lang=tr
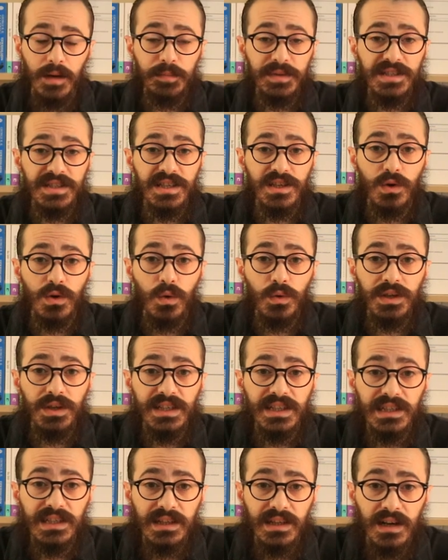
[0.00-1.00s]
Hapisteki
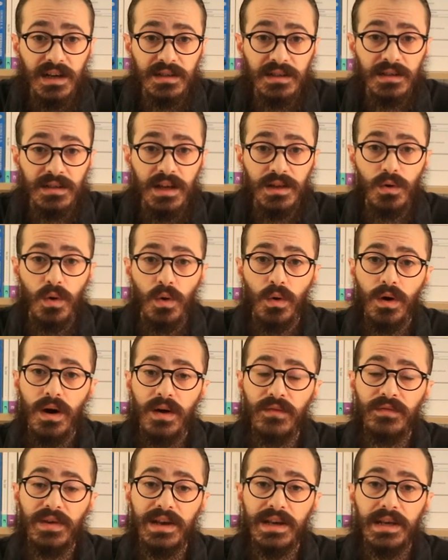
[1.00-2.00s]
12 yılın ardından
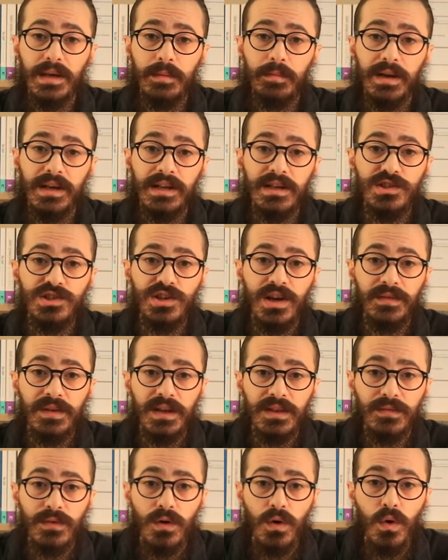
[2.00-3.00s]
Orhan Veli, Melih
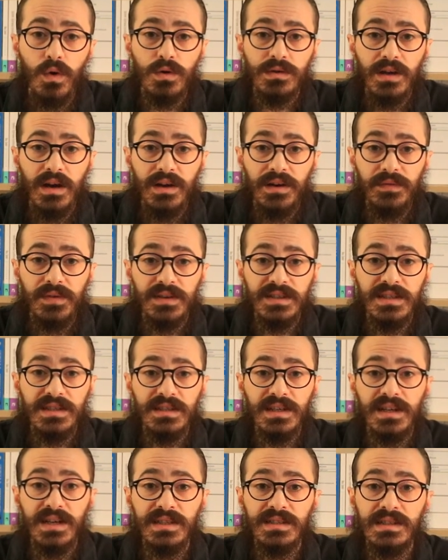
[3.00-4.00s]
Cevdet ve Oktay
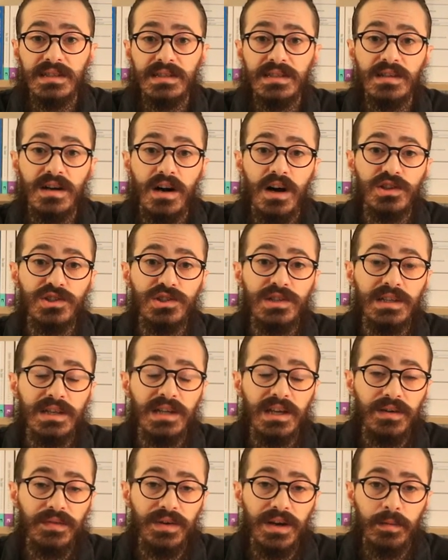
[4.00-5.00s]
Rıfat'ın da katıldığı
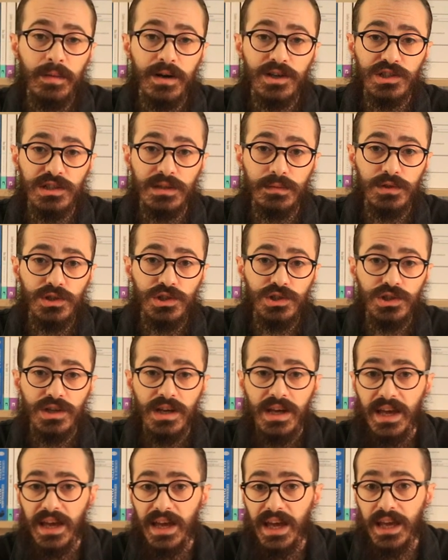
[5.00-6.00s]
açlık grevine başlamış,
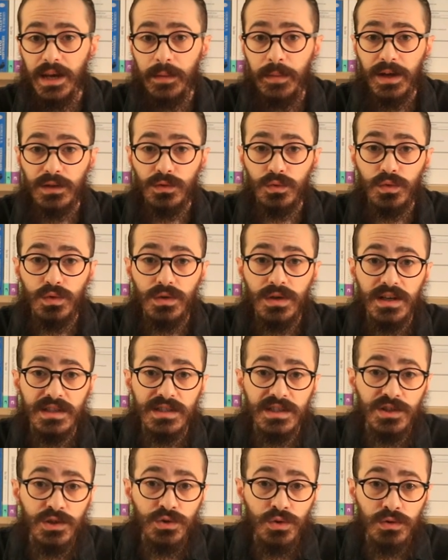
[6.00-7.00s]
edebiyat
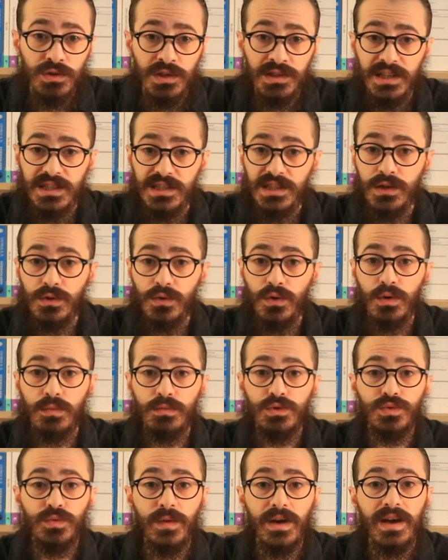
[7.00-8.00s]
dünyasında çok da destek
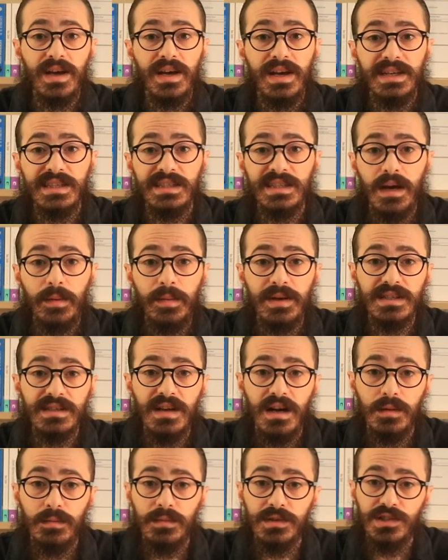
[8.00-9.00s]
görmüş ve serbest
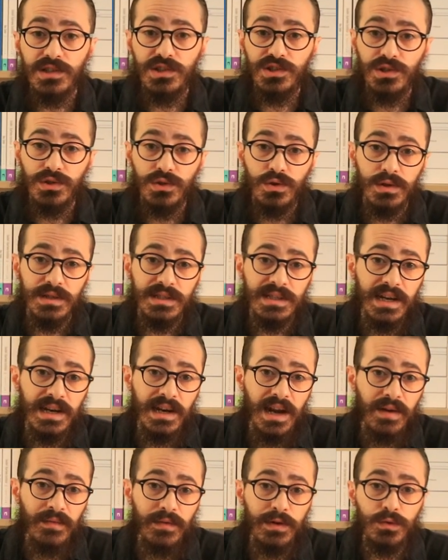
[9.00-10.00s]
kalması için
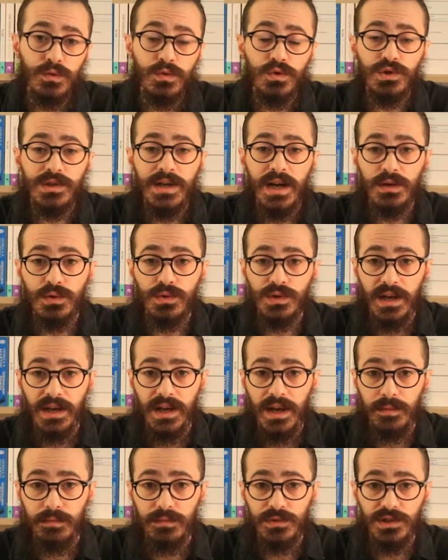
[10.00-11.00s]
gösteriler ve yürüyüşler
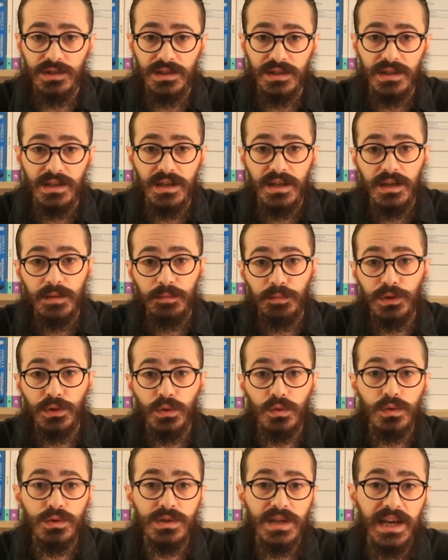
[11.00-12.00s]
düzenlenmişti.
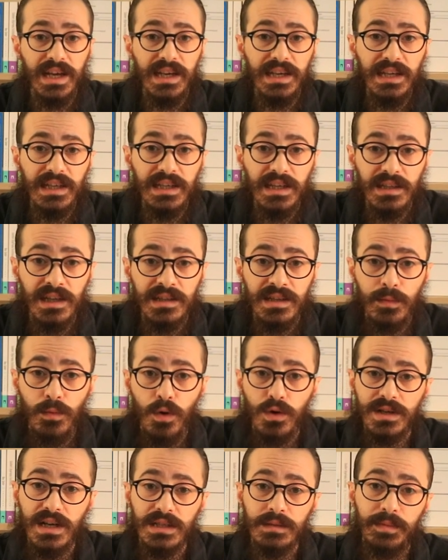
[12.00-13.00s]
1950 yılında
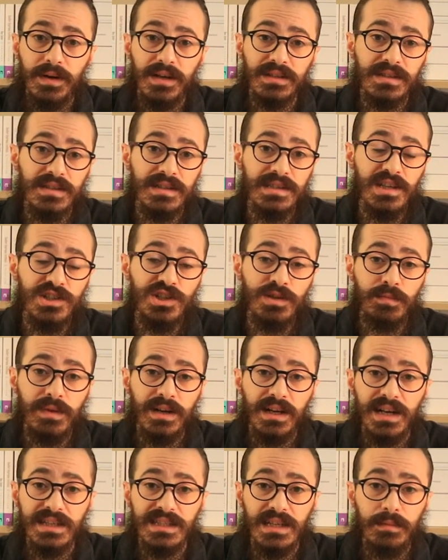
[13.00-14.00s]
Demokrat Parti'nin
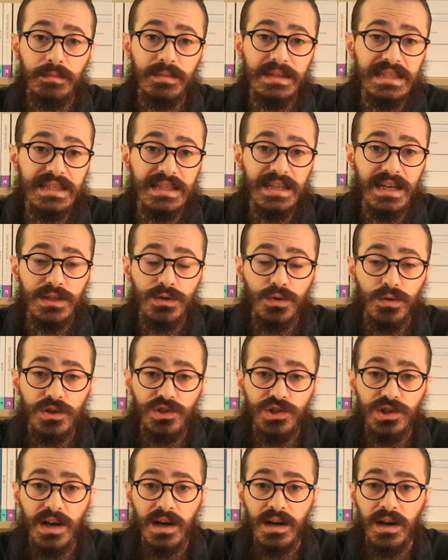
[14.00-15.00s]
seçimleri kazanmasından
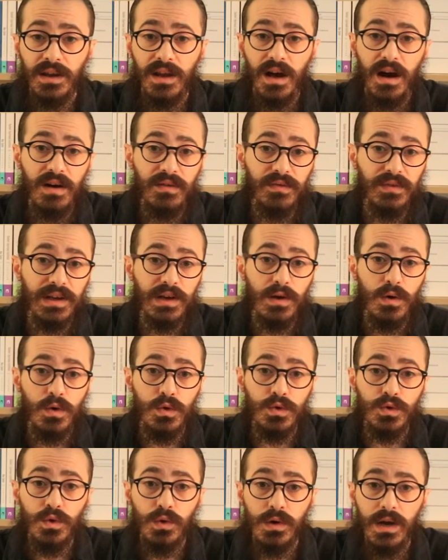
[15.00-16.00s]
sonra çıkarılan af ile
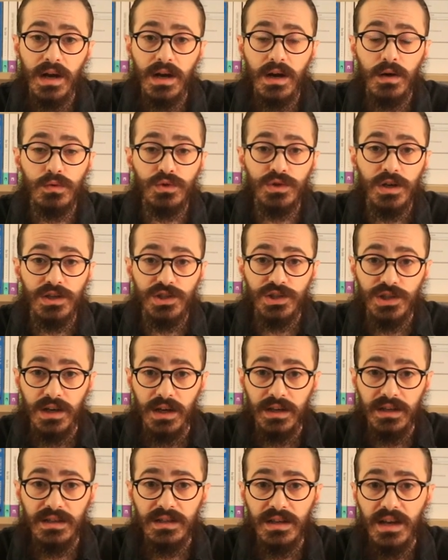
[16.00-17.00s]
özgürlüğe kavuşan
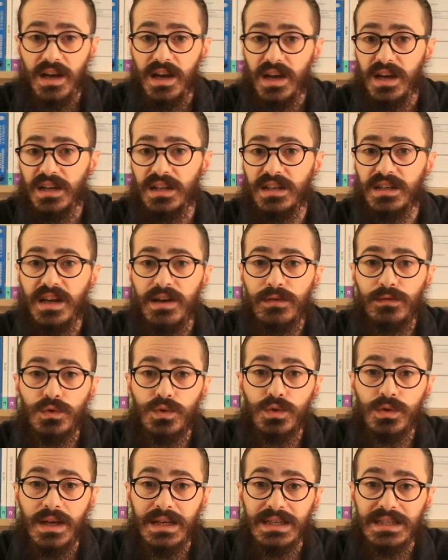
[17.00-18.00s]
şair, grev
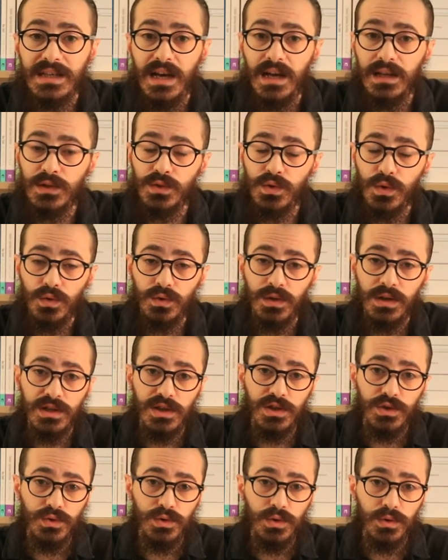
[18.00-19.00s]
yüzünden sağlık sorunları
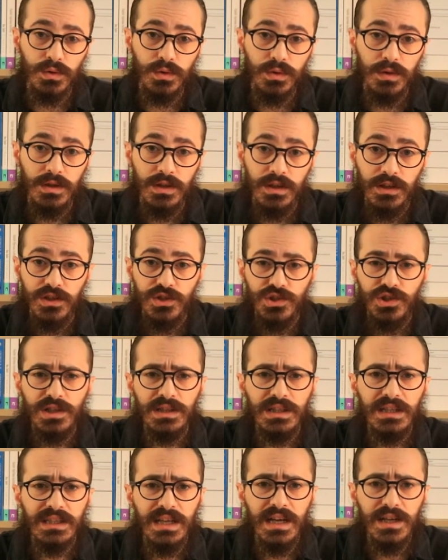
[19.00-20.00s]
yaşıyordu.
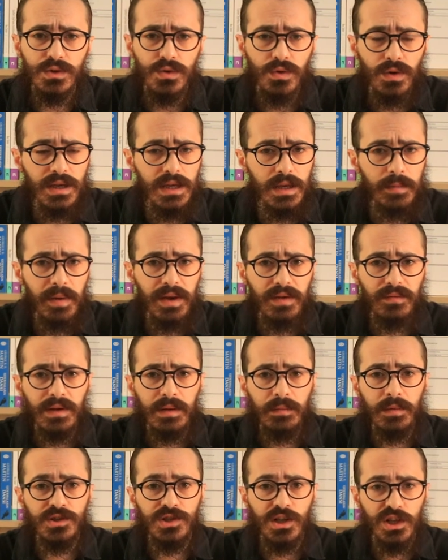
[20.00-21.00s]
Çıktıktan sonra İpek
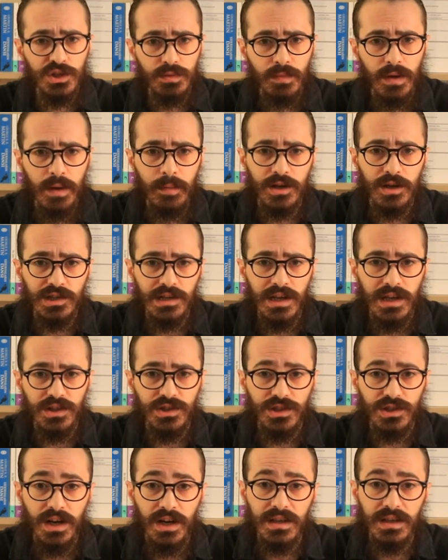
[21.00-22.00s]
filmde çalışmaya
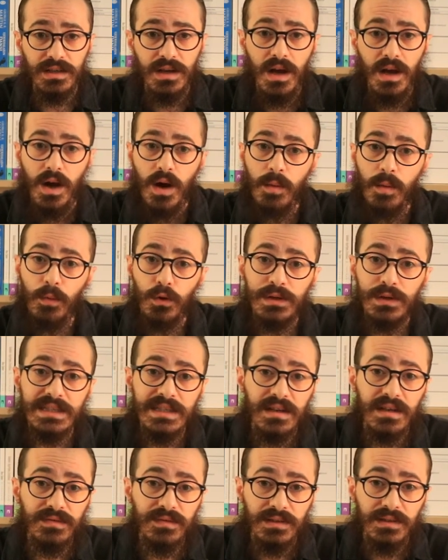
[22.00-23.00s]
başlayan şair,
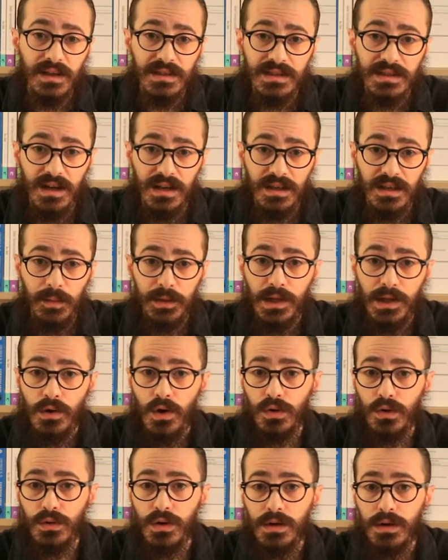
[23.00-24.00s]
polis tarafından takip
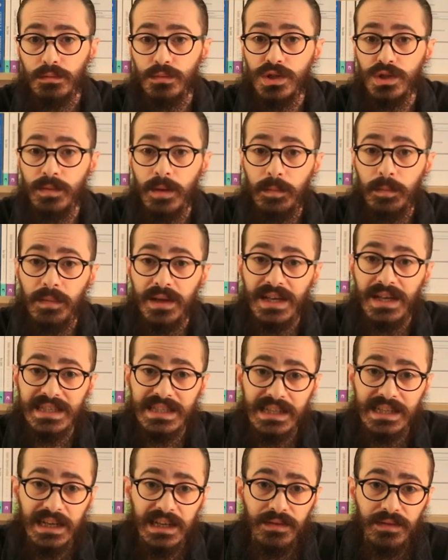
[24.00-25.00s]
ediliyor, bu sebeple
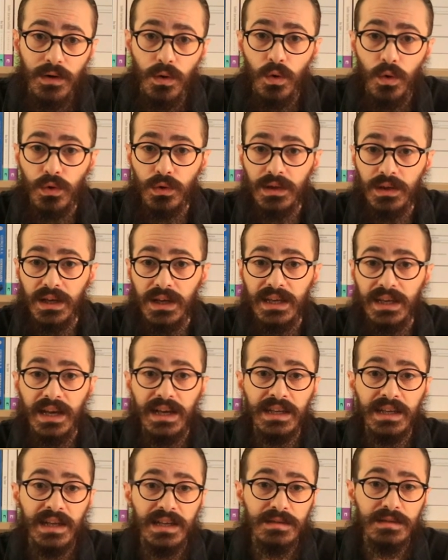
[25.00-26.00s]
yazılarını ve oyunlarını
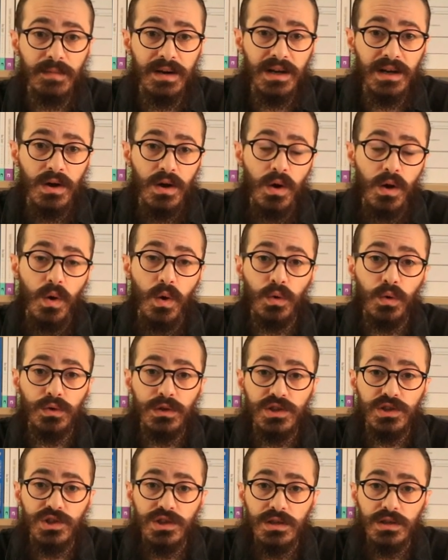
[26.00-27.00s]
yayınlatmak
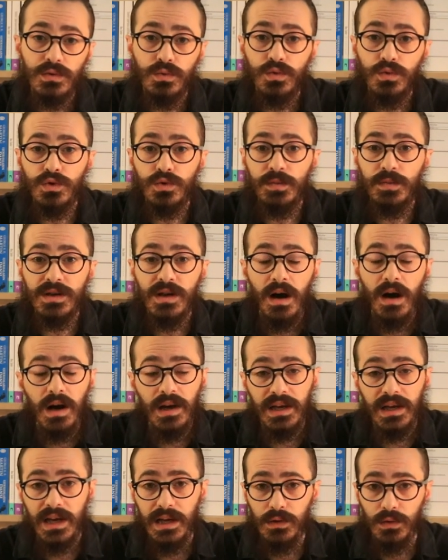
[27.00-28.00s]
onun için güç bir
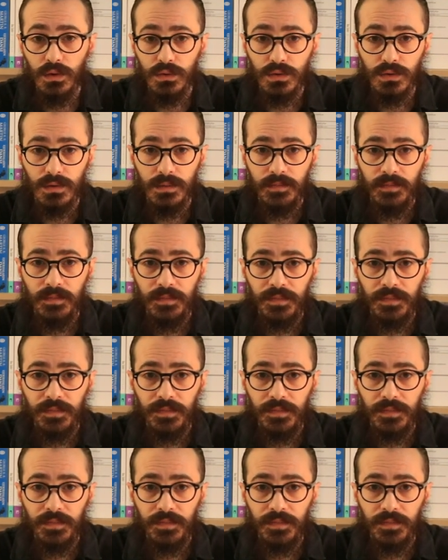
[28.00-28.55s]
hale geliyordu.